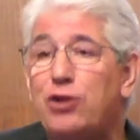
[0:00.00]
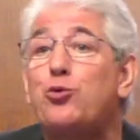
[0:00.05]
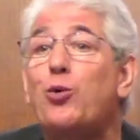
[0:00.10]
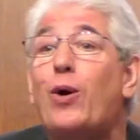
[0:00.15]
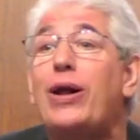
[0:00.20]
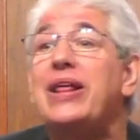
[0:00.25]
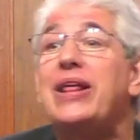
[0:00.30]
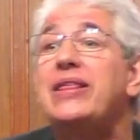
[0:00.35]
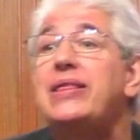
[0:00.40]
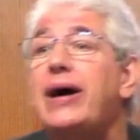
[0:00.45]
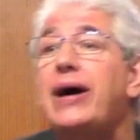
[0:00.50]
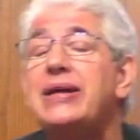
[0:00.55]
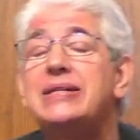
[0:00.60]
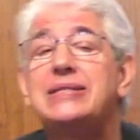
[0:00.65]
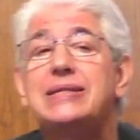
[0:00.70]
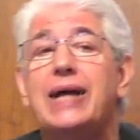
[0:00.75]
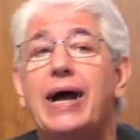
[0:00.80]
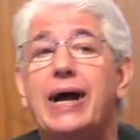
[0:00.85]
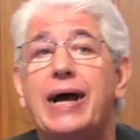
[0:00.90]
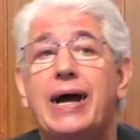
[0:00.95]

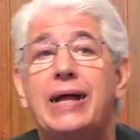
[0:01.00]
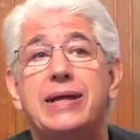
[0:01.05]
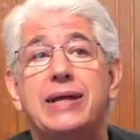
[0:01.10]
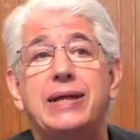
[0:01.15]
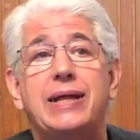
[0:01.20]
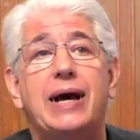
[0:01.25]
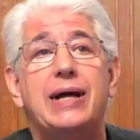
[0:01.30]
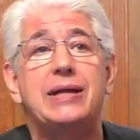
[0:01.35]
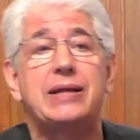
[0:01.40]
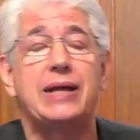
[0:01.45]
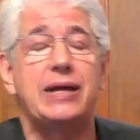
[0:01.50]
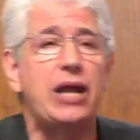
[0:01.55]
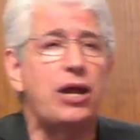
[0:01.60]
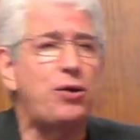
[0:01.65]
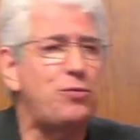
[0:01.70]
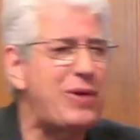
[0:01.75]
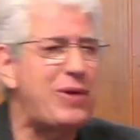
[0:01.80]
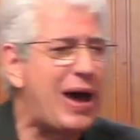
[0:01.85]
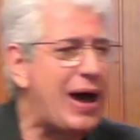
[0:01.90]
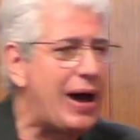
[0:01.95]
actualizar esta cantidad,
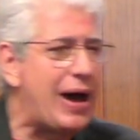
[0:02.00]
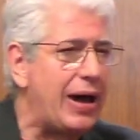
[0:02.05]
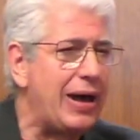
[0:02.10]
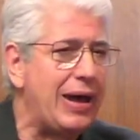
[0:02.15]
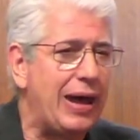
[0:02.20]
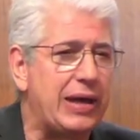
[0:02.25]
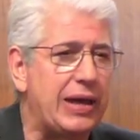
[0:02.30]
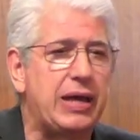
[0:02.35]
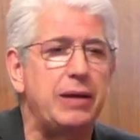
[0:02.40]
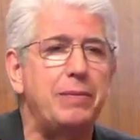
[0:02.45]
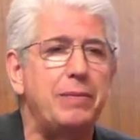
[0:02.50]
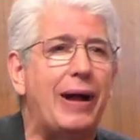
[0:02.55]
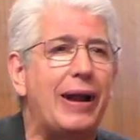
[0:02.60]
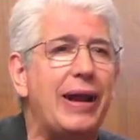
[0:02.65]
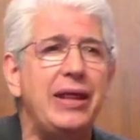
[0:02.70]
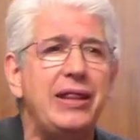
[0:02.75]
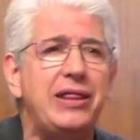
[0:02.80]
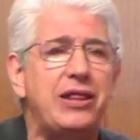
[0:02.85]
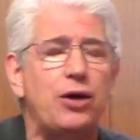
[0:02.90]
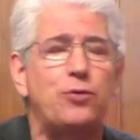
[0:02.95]
tener una
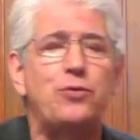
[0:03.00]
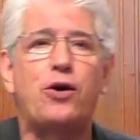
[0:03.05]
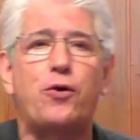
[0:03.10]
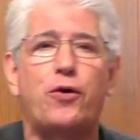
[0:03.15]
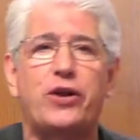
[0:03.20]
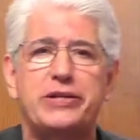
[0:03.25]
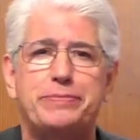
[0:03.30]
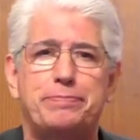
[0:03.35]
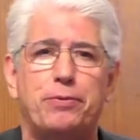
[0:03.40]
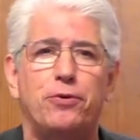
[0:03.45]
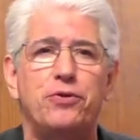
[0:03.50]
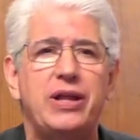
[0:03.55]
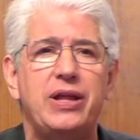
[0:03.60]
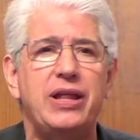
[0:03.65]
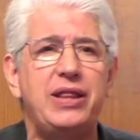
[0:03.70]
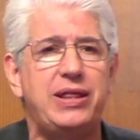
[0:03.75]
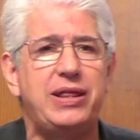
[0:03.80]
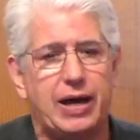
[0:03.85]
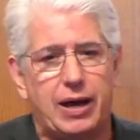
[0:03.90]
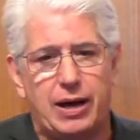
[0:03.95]
equivalencia, una
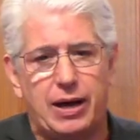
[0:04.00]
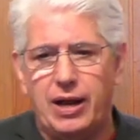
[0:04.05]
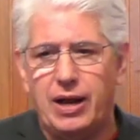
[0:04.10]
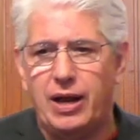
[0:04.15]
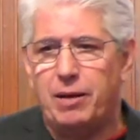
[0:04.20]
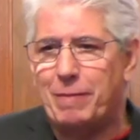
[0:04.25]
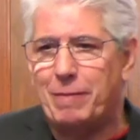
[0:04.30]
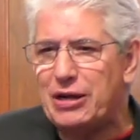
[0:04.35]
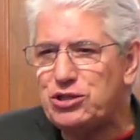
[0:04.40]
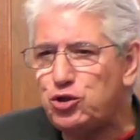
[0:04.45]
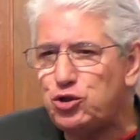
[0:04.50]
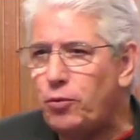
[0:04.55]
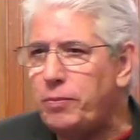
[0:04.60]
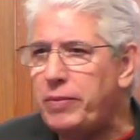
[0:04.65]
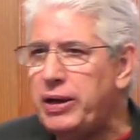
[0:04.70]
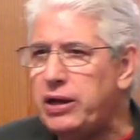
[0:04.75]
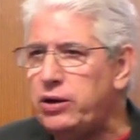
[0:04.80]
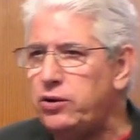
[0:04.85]
correspondencia más o